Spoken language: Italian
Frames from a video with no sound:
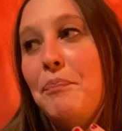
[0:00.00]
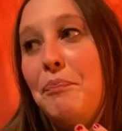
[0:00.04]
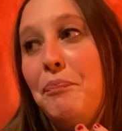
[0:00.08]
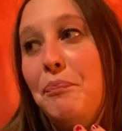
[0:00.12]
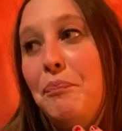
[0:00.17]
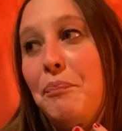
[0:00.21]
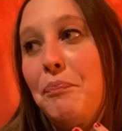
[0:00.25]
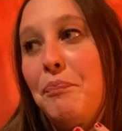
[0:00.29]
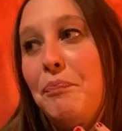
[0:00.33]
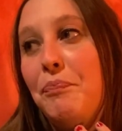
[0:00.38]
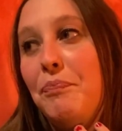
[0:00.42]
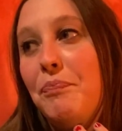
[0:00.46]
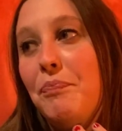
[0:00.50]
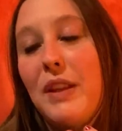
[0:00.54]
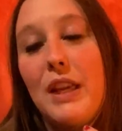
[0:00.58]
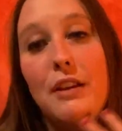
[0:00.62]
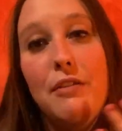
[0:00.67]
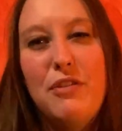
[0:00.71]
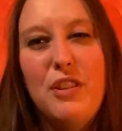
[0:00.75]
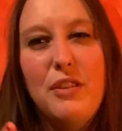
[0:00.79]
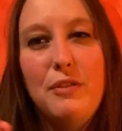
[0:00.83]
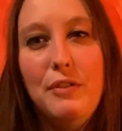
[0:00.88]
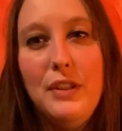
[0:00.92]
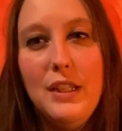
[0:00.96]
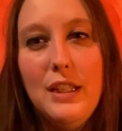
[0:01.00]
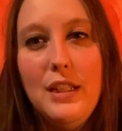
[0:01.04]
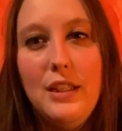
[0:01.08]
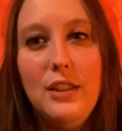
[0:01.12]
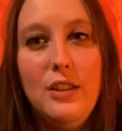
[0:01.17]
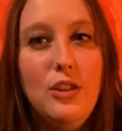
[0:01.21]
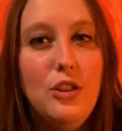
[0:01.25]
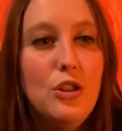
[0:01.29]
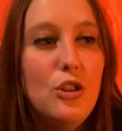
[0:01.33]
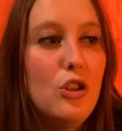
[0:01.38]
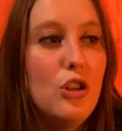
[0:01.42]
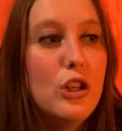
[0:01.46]
mh, mm, chi fa
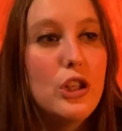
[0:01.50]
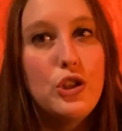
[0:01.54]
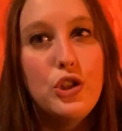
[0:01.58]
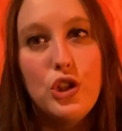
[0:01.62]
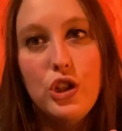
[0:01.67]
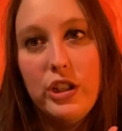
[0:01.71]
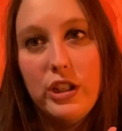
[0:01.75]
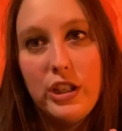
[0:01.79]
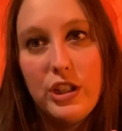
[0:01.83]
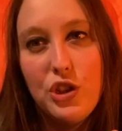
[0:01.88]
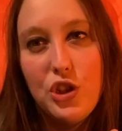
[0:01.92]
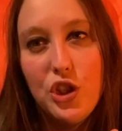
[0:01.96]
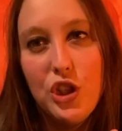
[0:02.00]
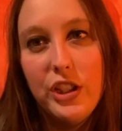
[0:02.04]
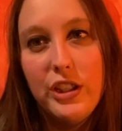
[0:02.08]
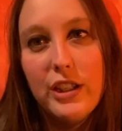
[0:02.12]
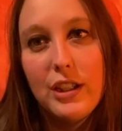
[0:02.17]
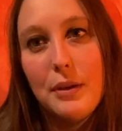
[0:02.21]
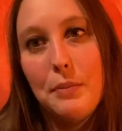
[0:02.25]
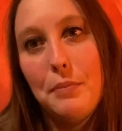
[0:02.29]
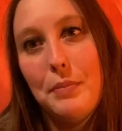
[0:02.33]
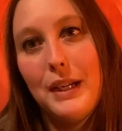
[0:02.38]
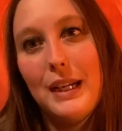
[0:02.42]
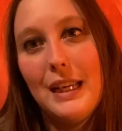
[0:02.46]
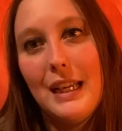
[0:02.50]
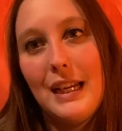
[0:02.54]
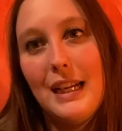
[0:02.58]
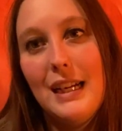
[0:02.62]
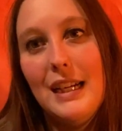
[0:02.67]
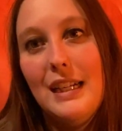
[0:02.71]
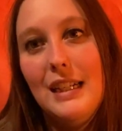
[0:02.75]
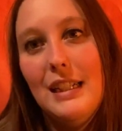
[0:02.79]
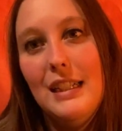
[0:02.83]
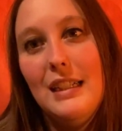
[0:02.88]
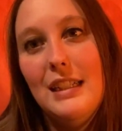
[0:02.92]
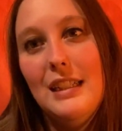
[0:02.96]
video, eccetera, eccetera, perché